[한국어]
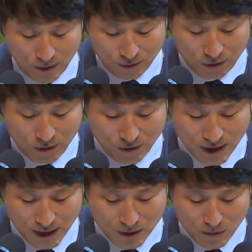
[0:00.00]

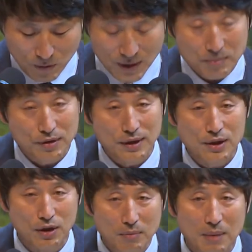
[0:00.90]
훌륭하게 성공한 분들이
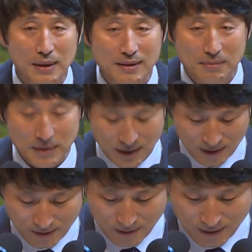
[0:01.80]
정말 많습니다.
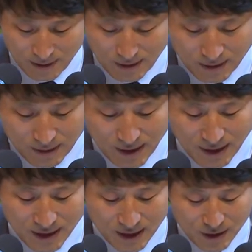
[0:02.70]
제가
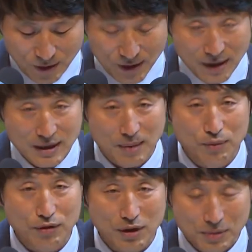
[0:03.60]
이 자리에 서기에는 참
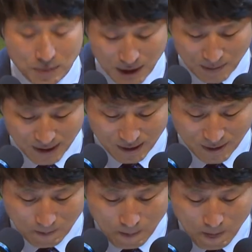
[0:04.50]
부끄럽습니다만
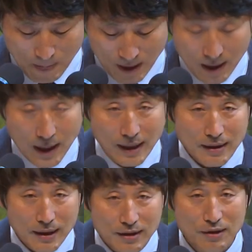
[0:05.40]
한
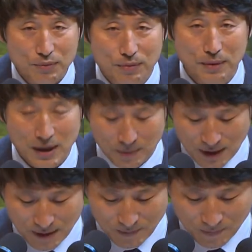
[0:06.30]
가지는 분명합니다.